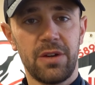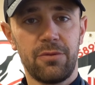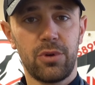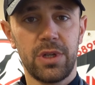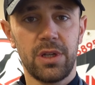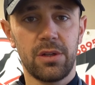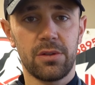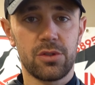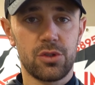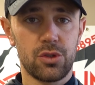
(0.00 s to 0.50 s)

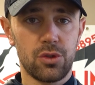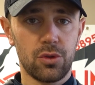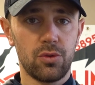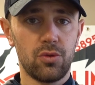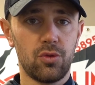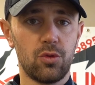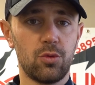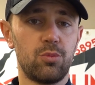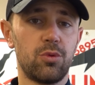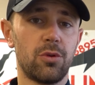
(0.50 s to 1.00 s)
voyante sur le
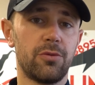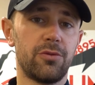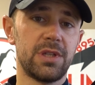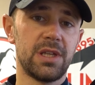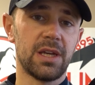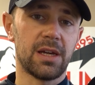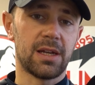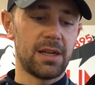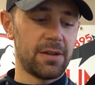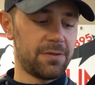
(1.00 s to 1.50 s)
haut pour
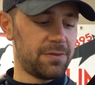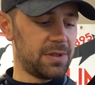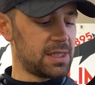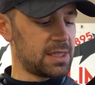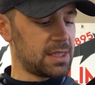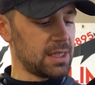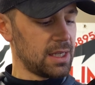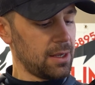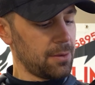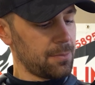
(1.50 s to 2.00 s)
venir la
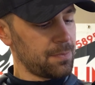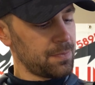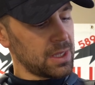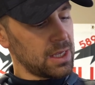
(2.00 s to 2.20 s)
fixer